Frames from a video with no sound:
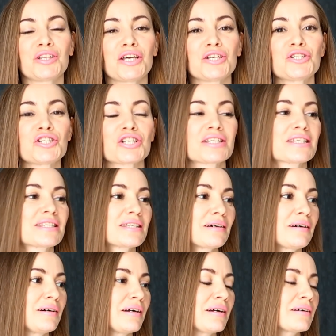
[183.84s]
вот я сейчас,
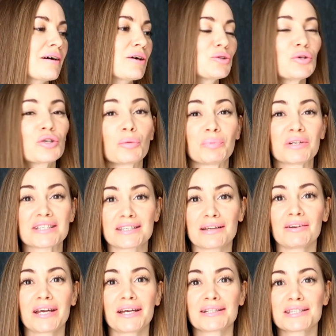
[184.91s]
э, как только
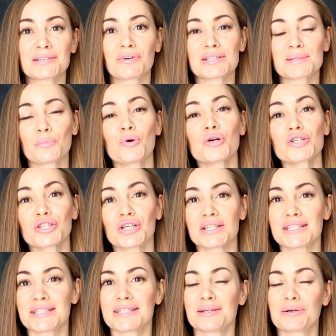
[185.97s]
представляется
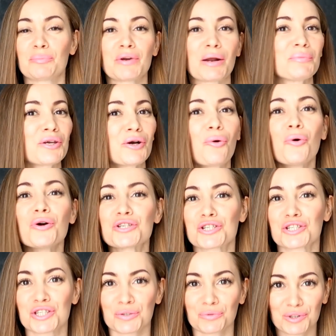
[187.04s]
возможность, э, прям мне
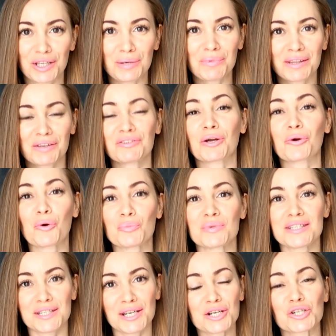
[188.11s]
хочется вот именно в таком
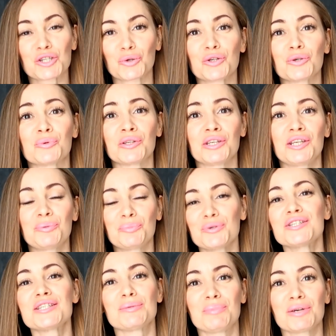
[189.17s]
стиле
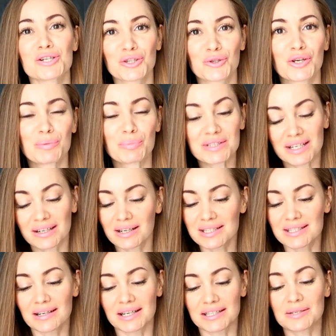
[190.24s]
что-нибудь себе что-либо
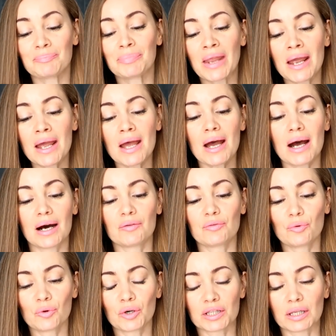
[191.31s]
заказать.
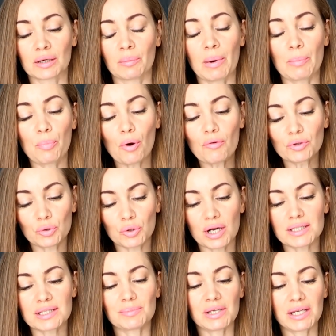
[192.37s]
Вот. А по поводу
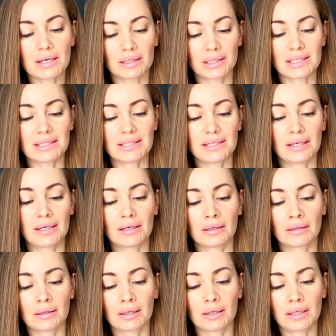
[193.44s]
размерности,
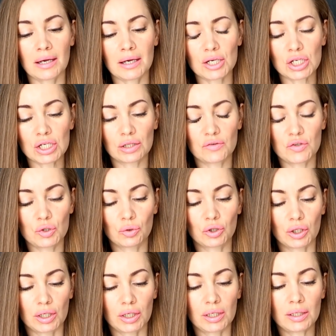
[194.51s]
э, я решила
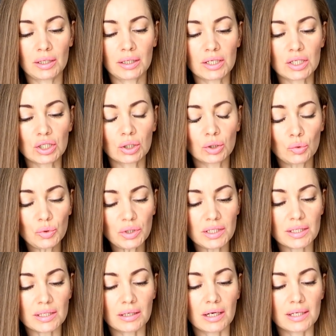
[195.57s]
все-таки
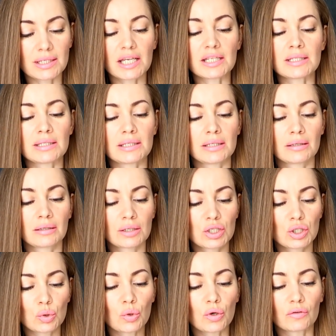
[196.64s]
рискнуть и заказать
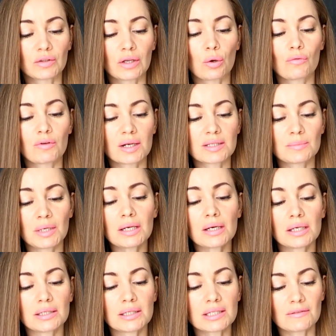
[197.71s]
42 э,
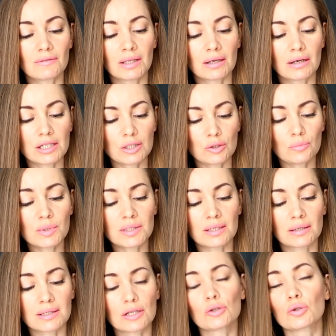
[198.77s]
размера. Единственный костюм я
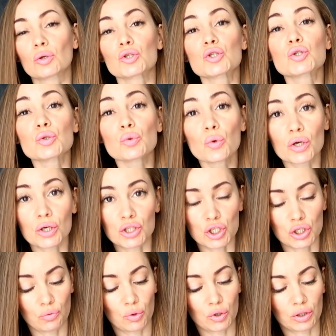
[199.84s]
заказала только
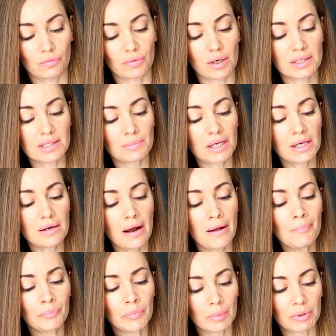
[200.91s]
44
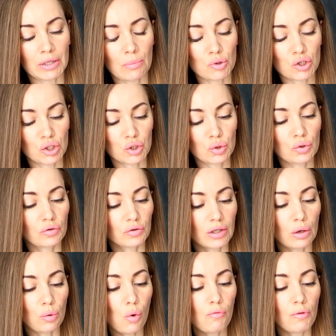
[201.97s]
размера потому что
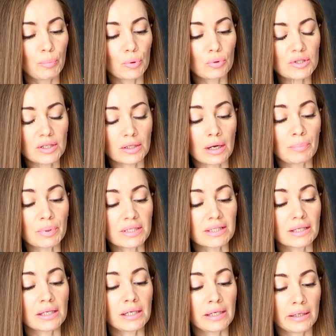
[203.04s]
42-го
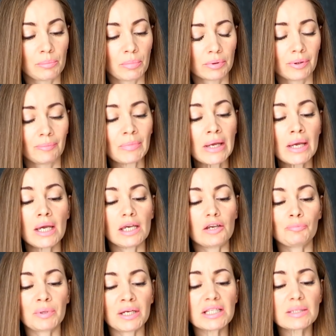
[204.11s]
просто-напросто не было.
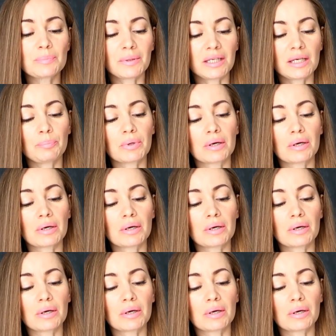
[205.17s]
И, в принципе, не